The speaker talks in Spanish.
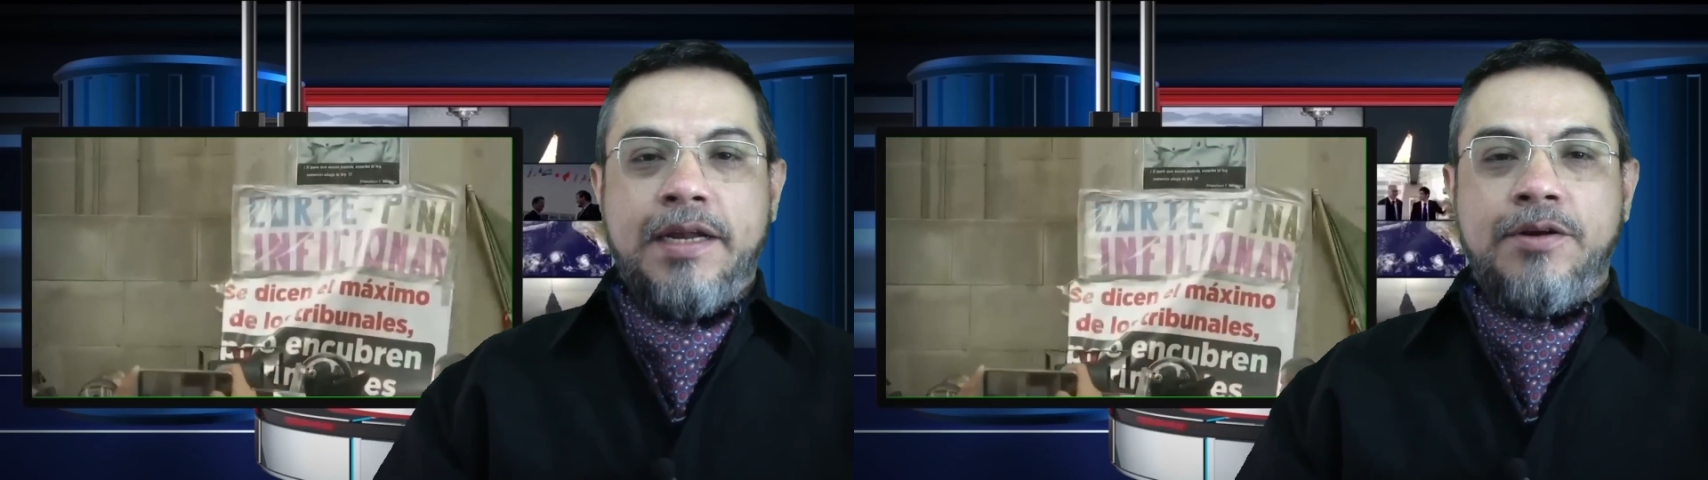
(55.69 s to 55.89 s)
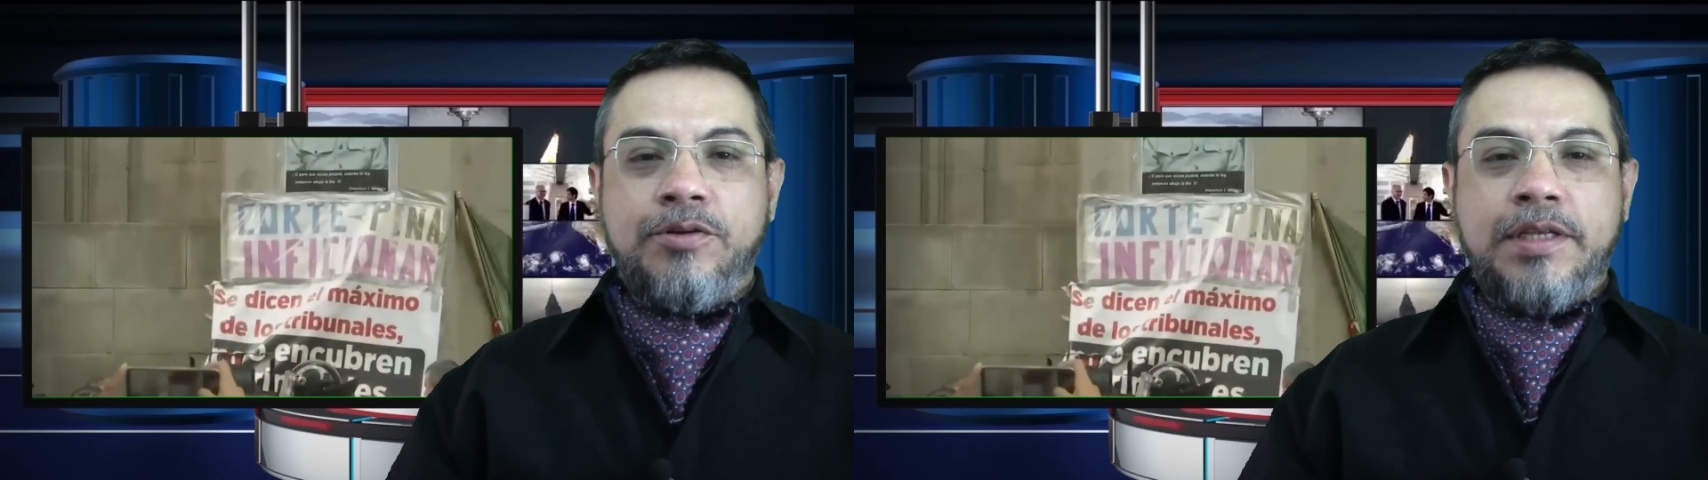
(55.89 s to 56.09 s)

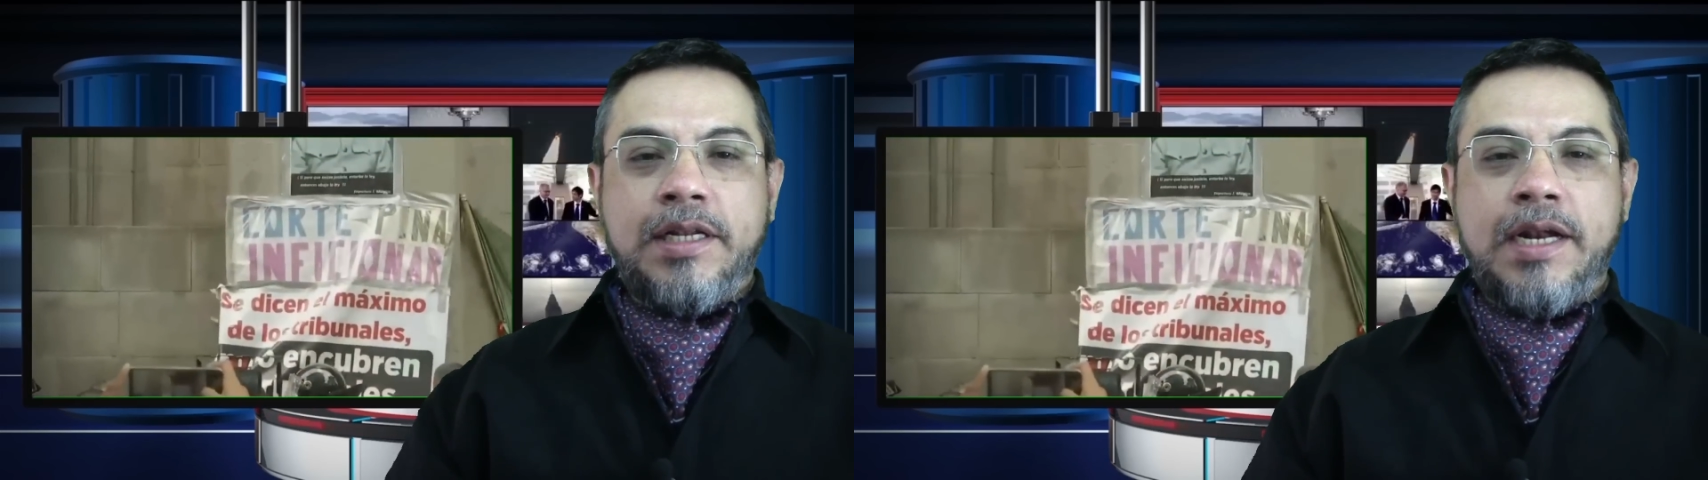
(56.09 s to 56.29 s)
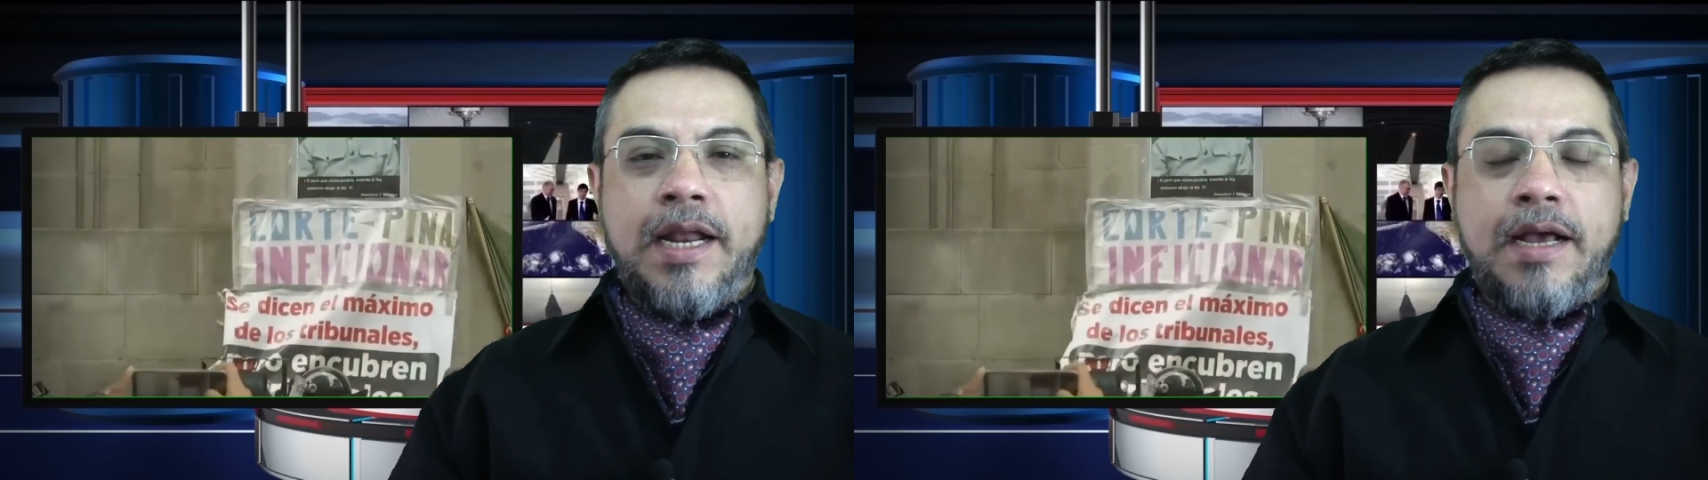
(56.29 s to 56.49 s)
no
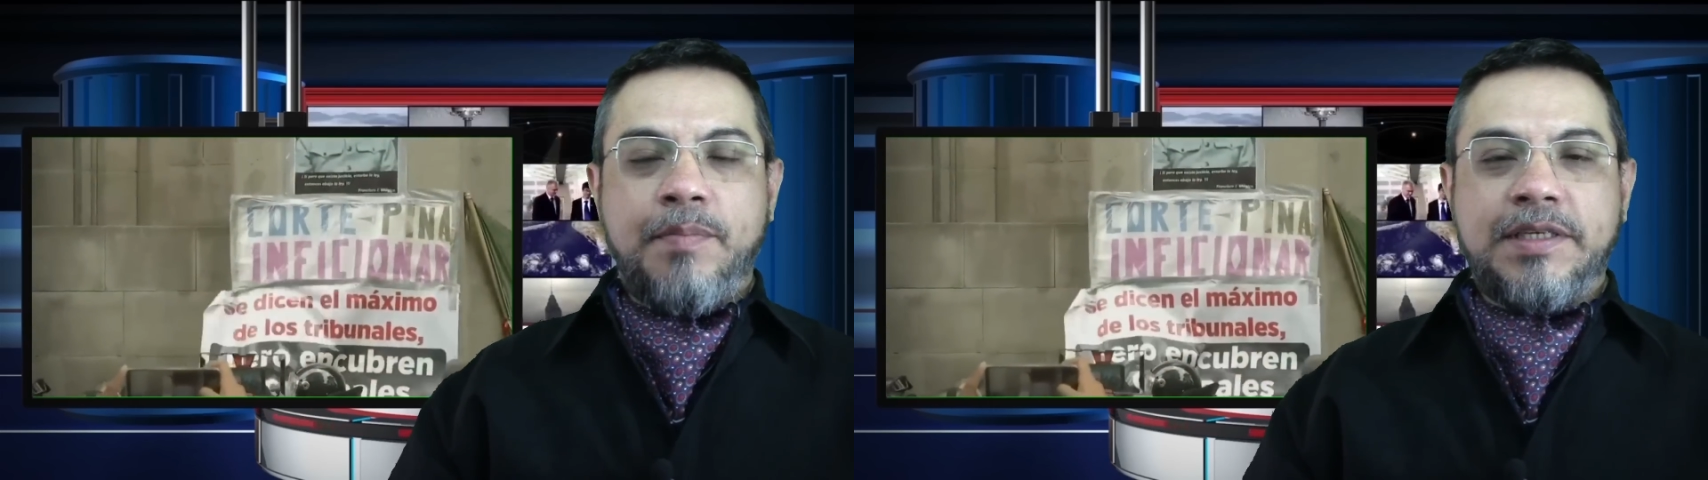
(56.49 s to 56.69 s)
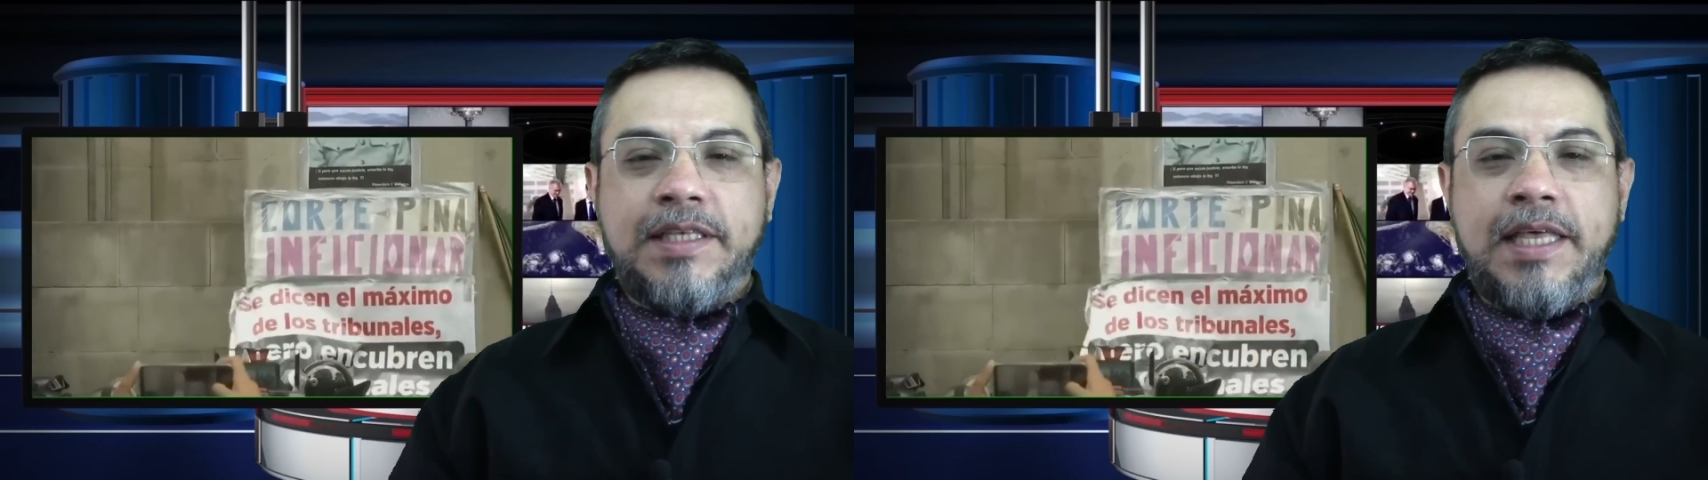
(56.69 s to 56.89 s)
tienen la
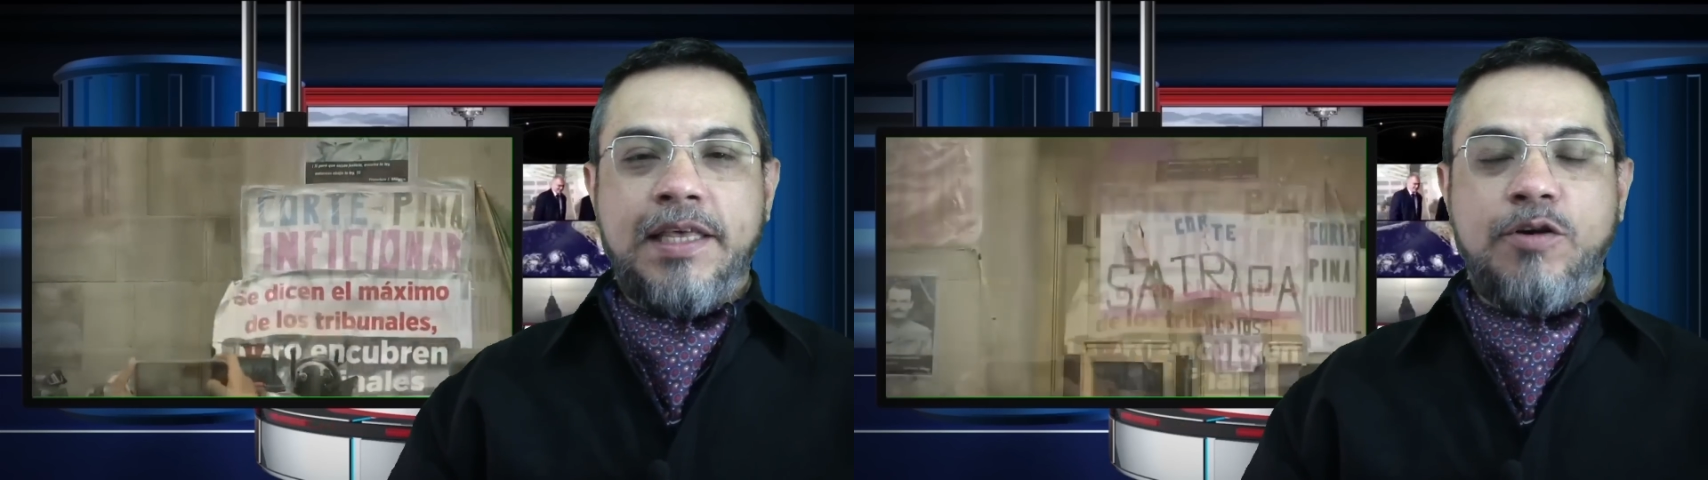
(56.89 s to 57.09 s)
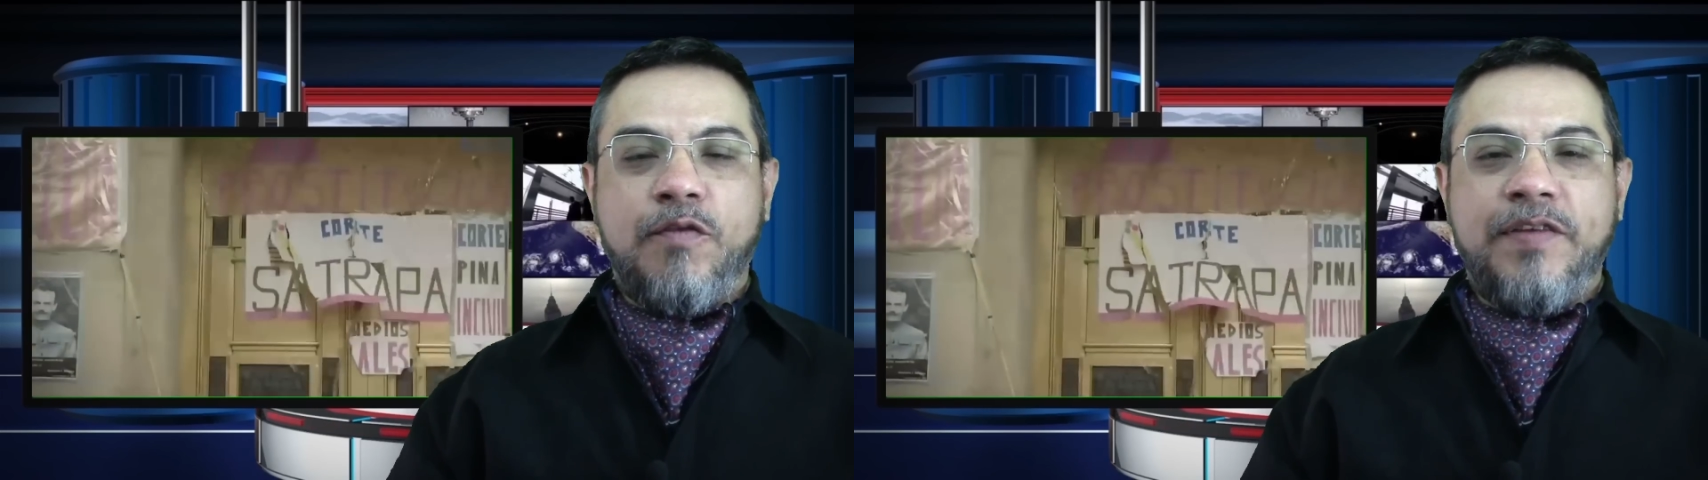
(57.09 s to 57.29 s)
capacidad
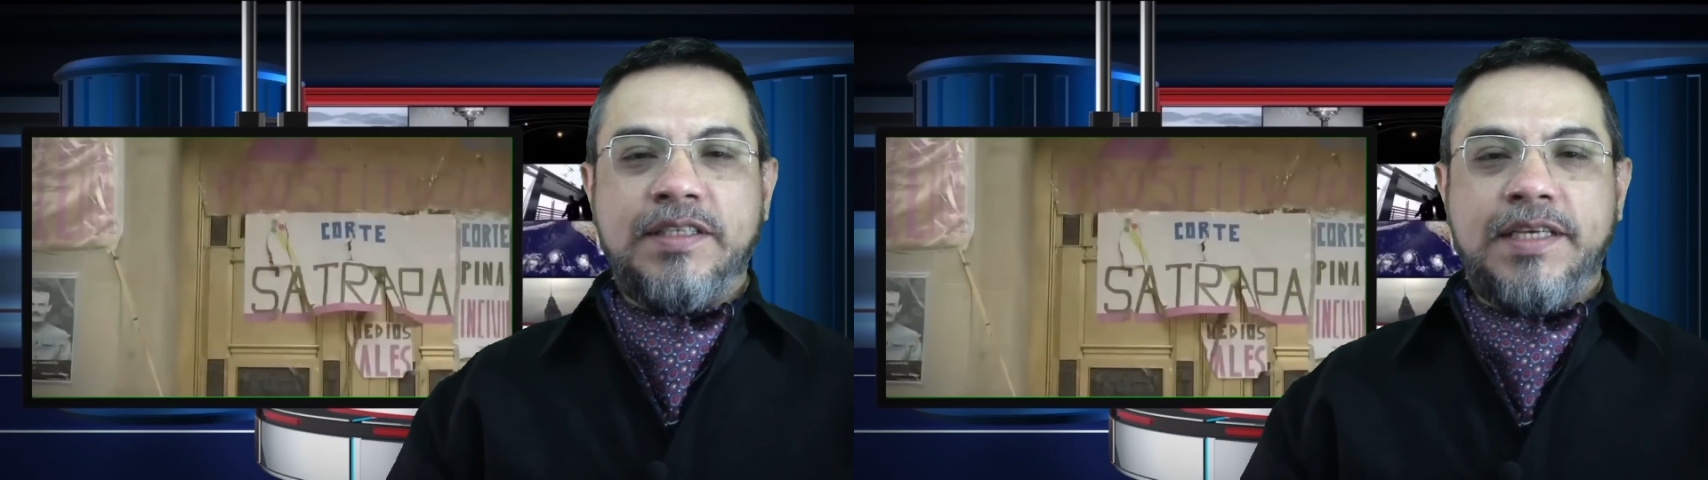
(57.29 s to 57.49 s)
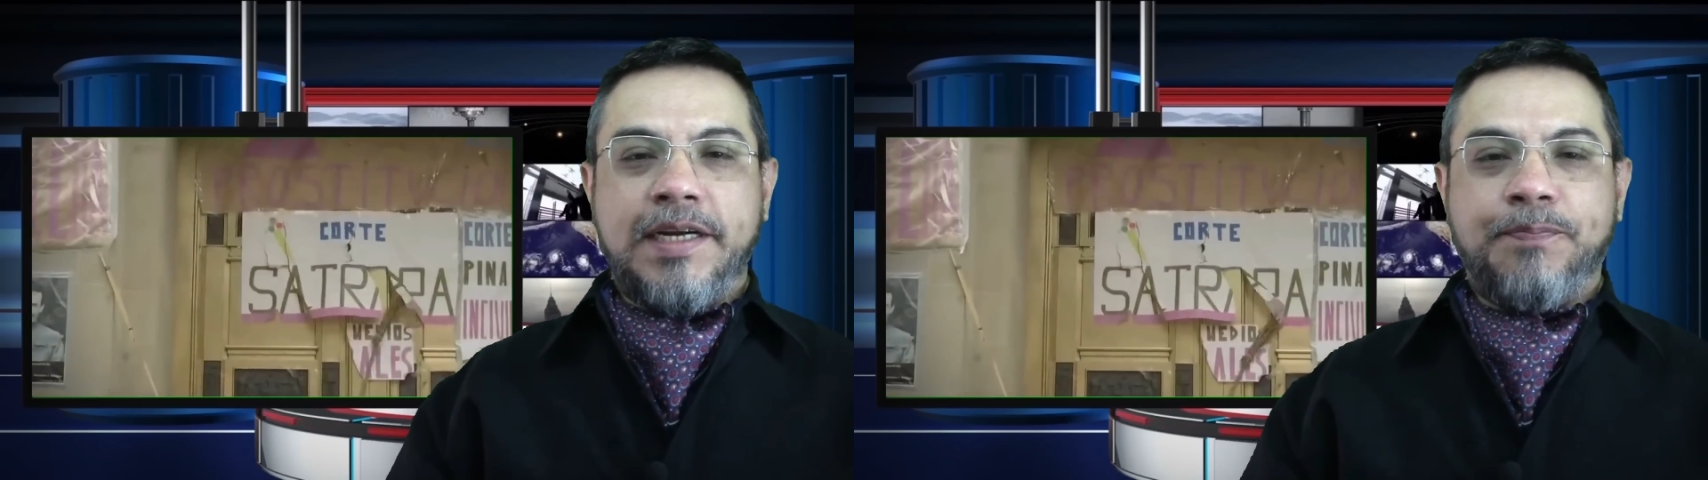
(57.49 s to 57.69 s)
de
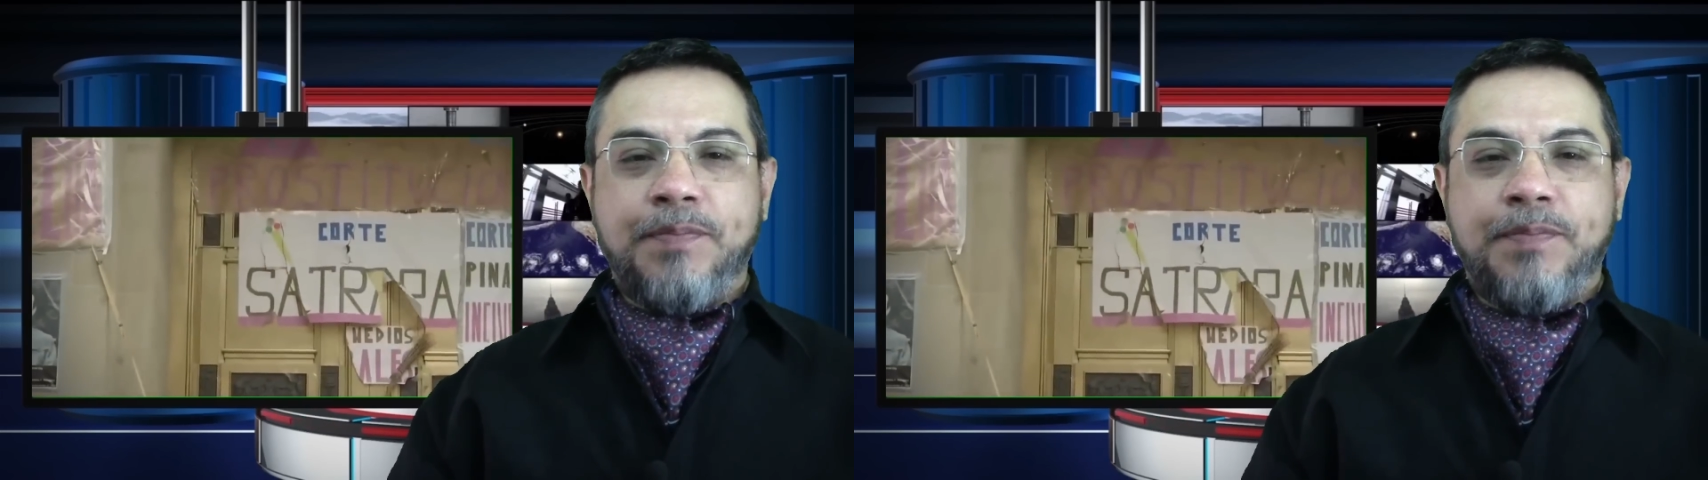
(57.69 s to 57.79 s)
convencer.